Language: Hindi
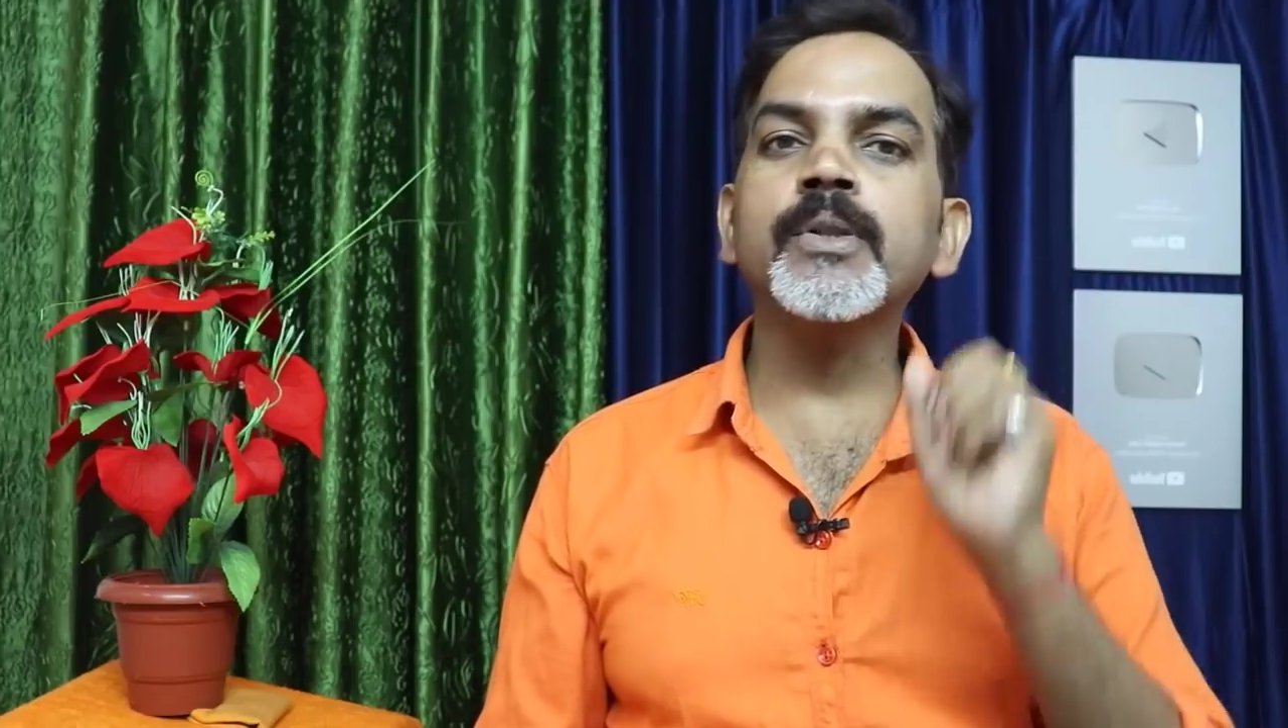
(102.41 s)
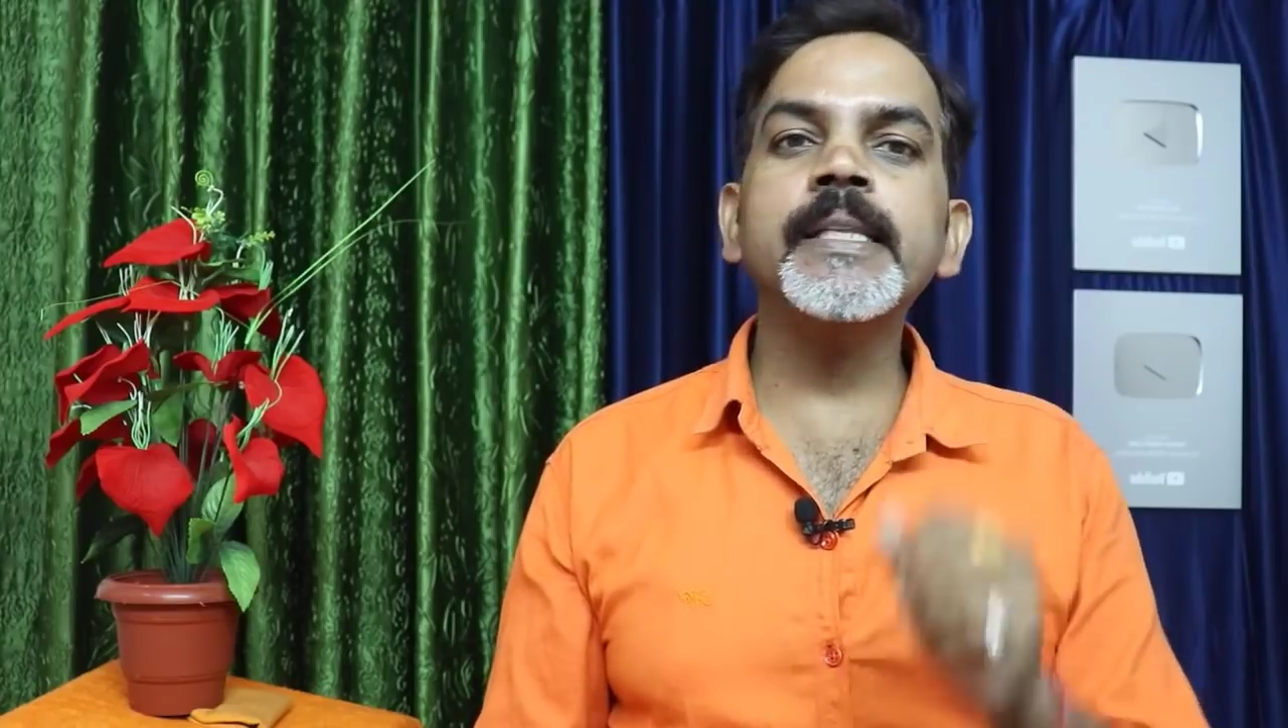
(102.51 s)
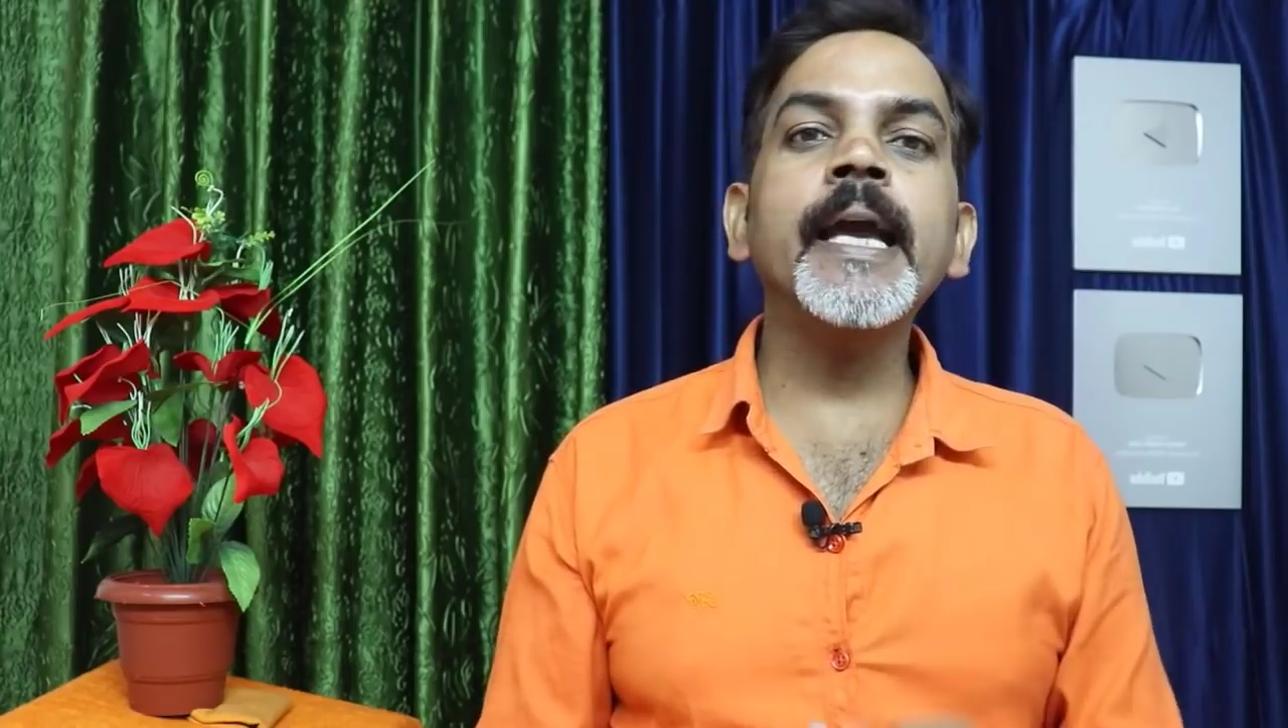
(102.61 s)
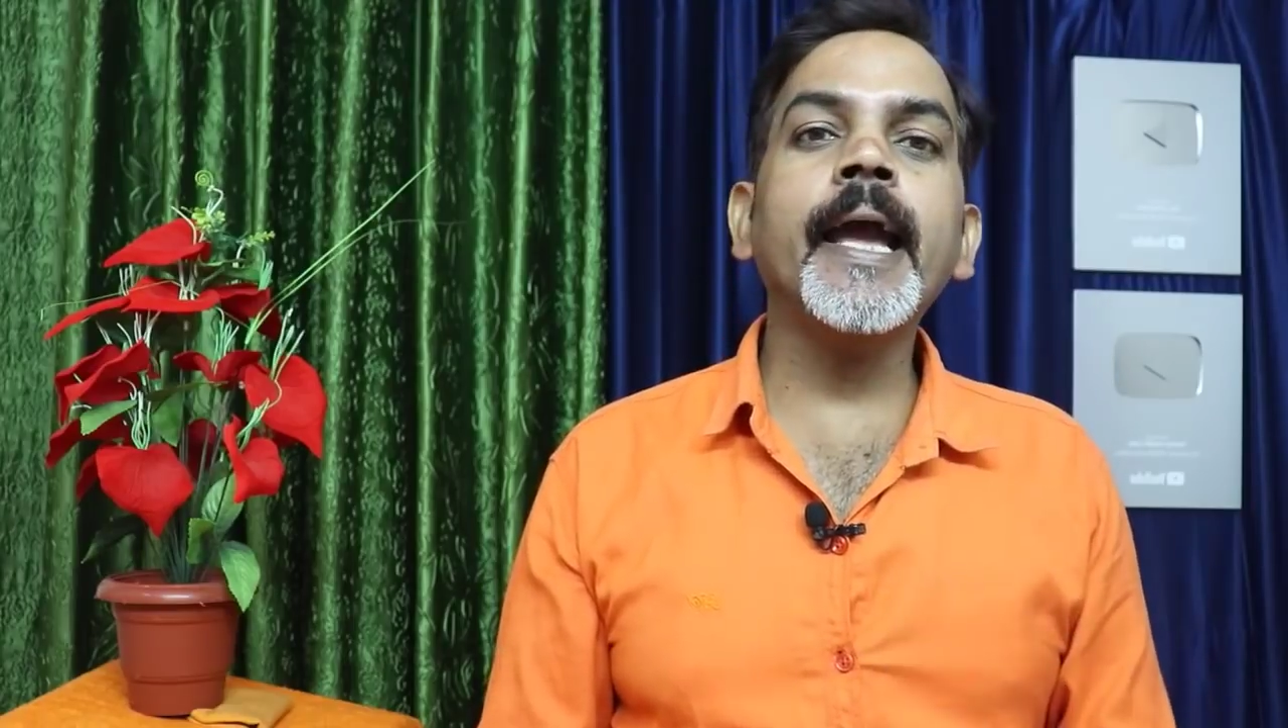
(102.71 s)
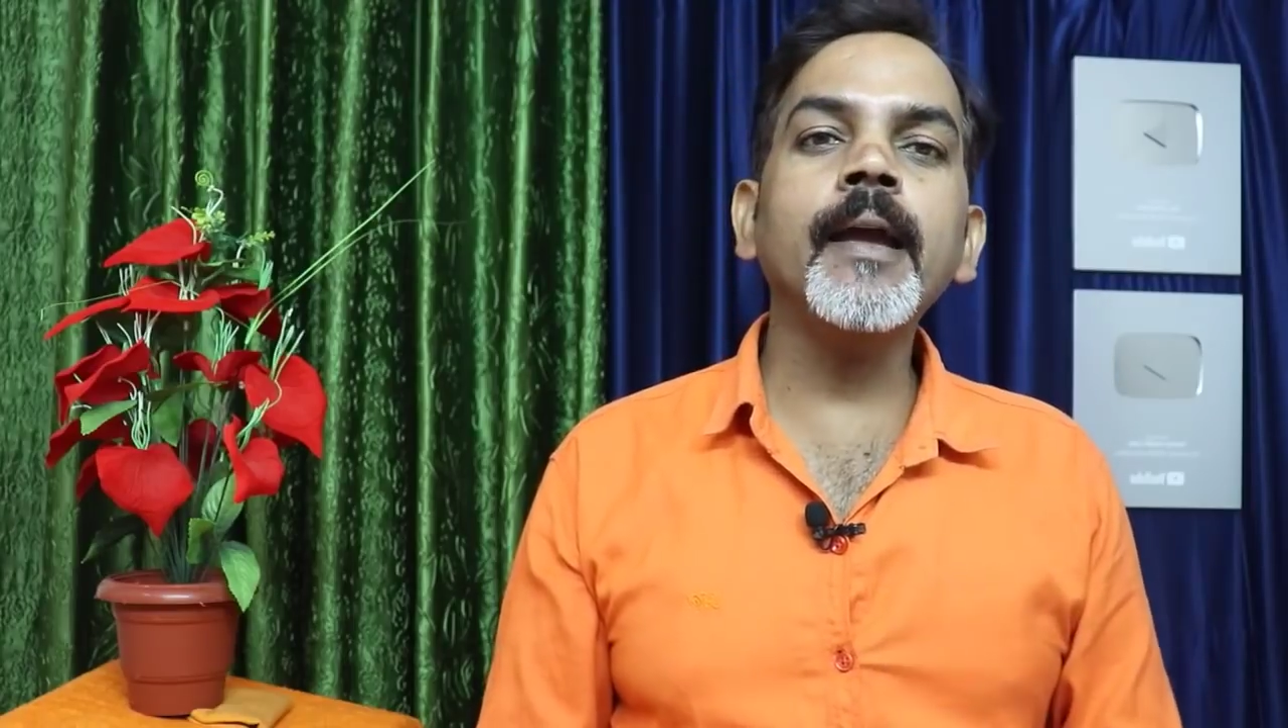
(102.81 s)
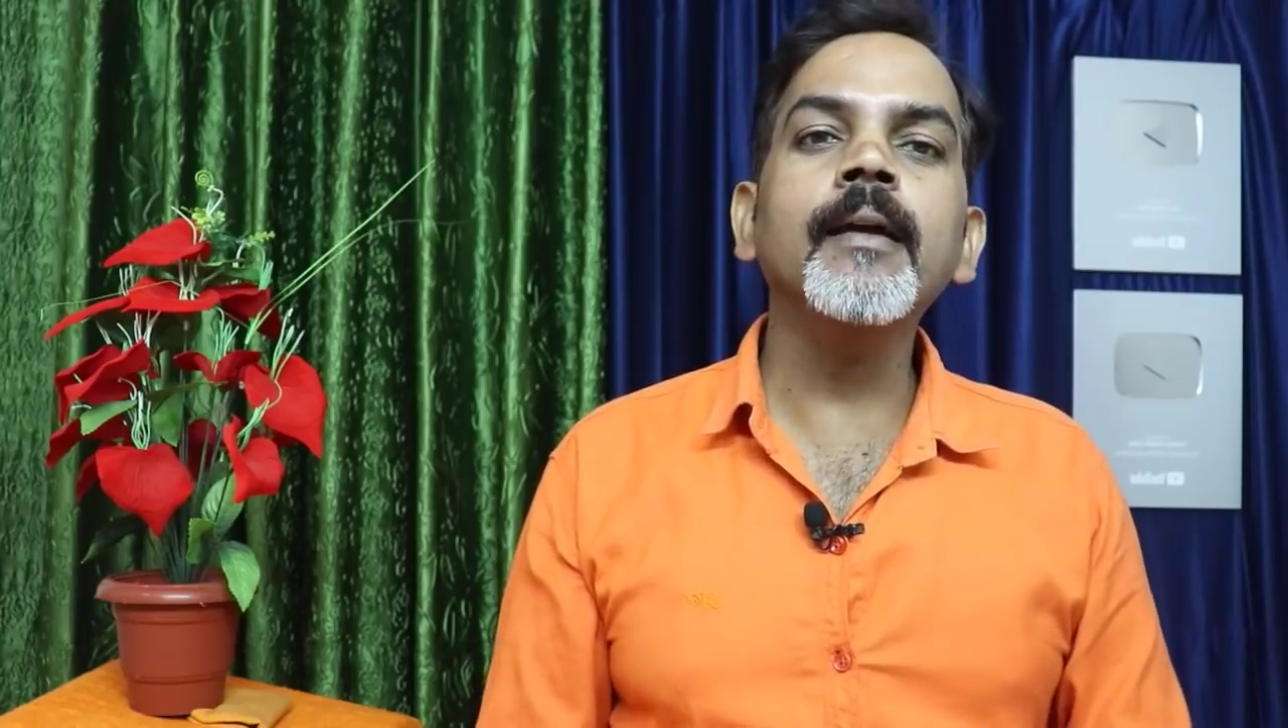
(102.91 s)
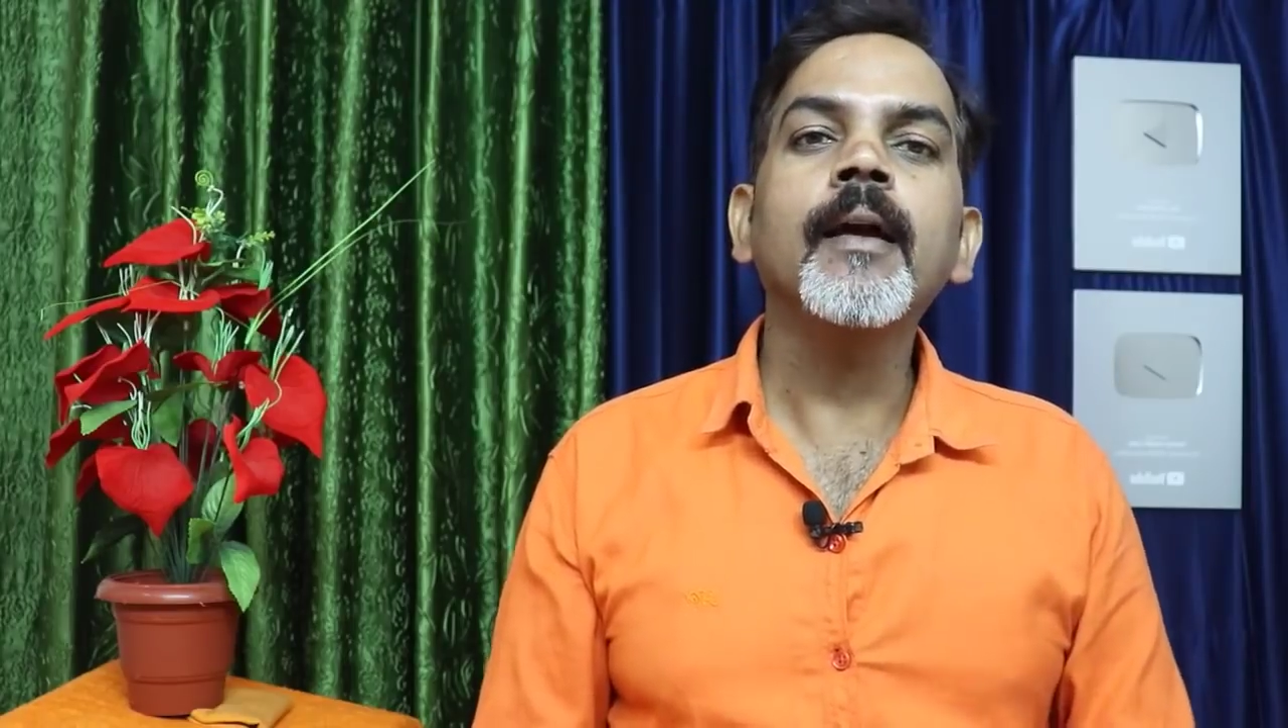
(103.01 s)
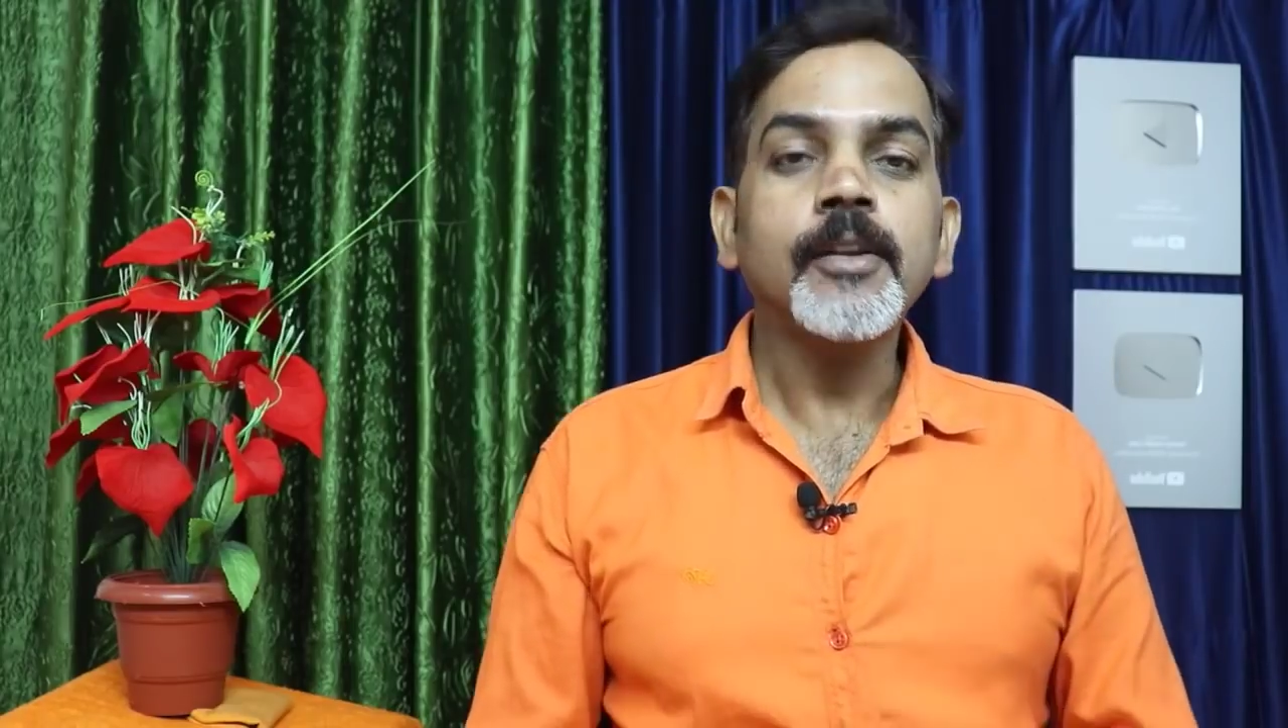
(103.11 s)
होती है